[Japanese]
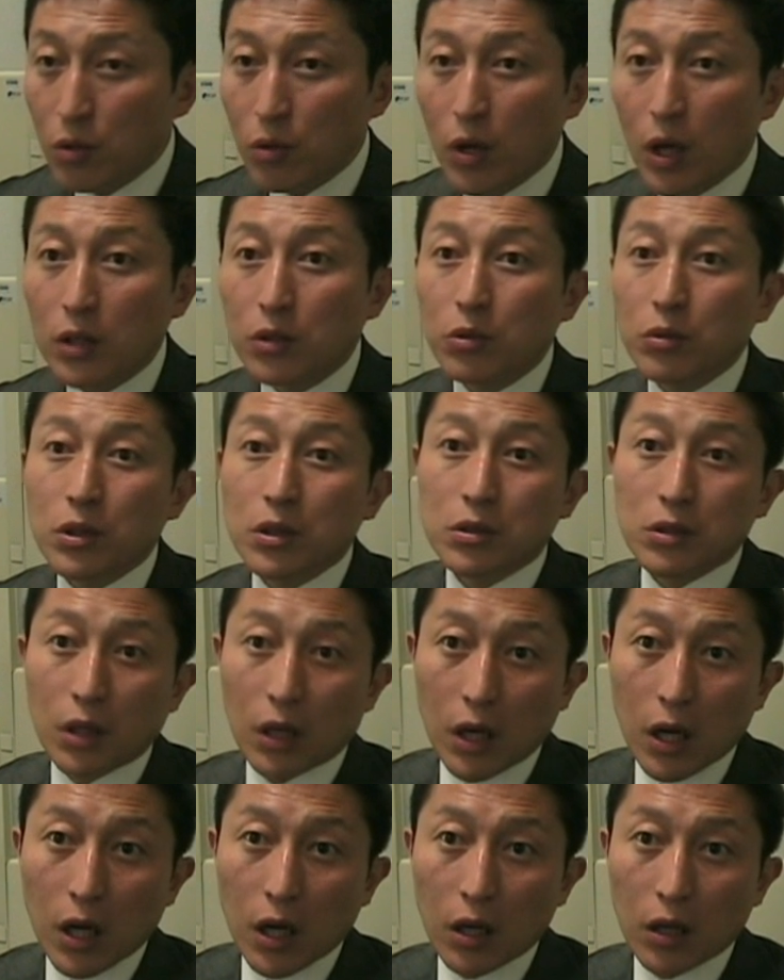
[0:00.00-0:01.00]
挙の後です
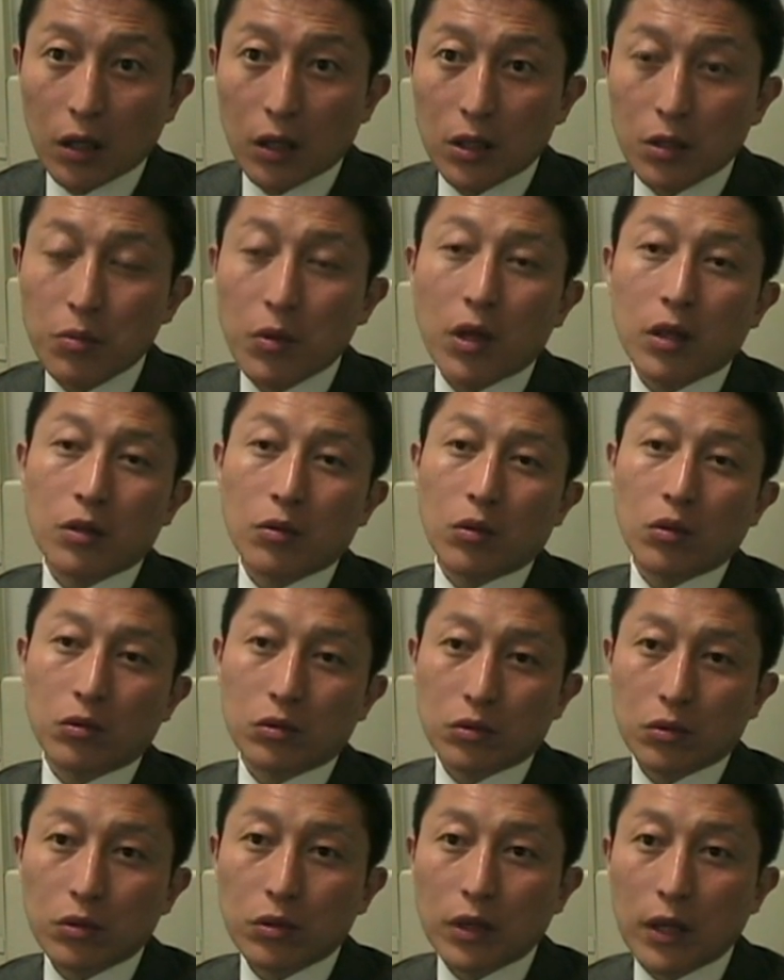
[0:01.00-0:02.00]
から今
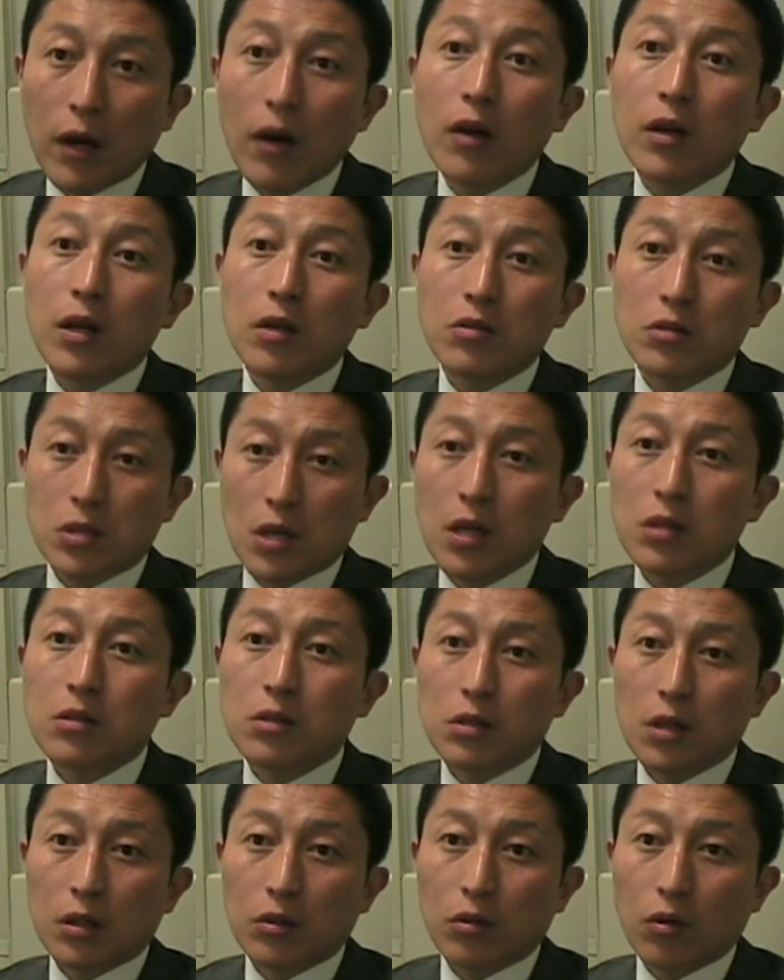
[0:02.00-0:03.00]
本当に変われる
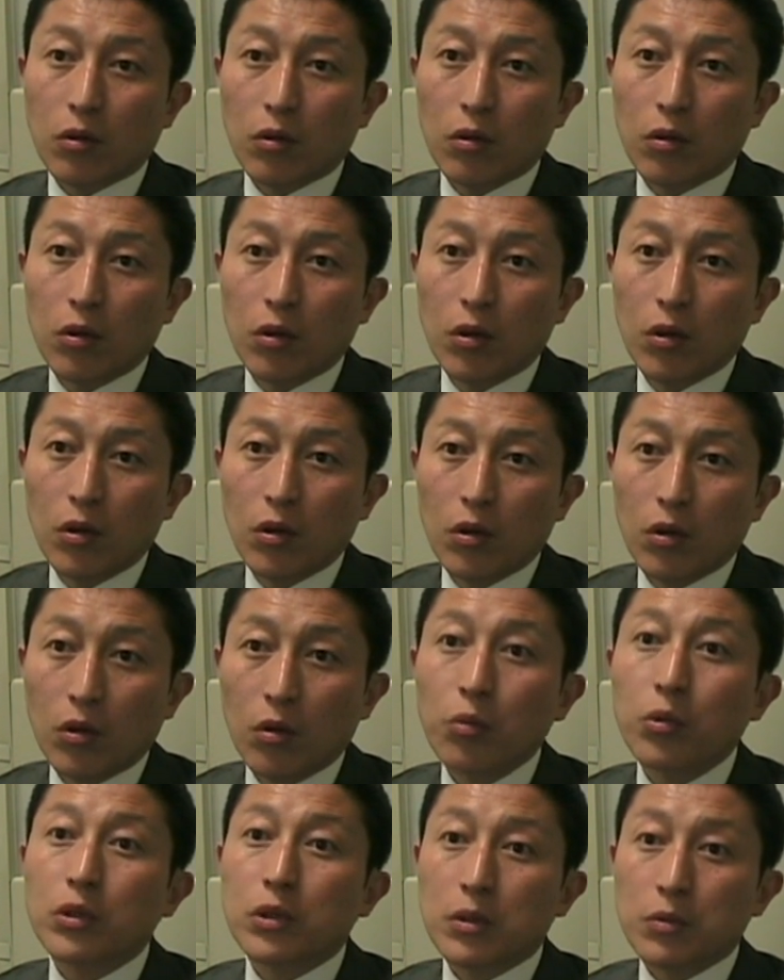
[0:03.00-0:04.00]
チャンスだと
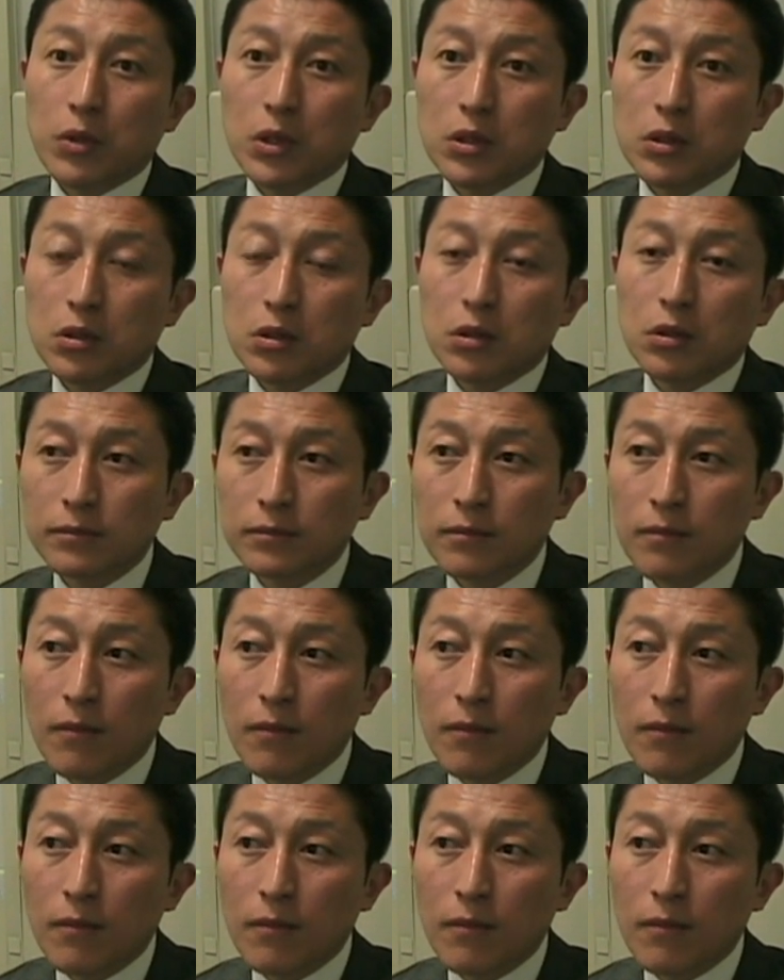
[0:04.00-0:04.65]
思っています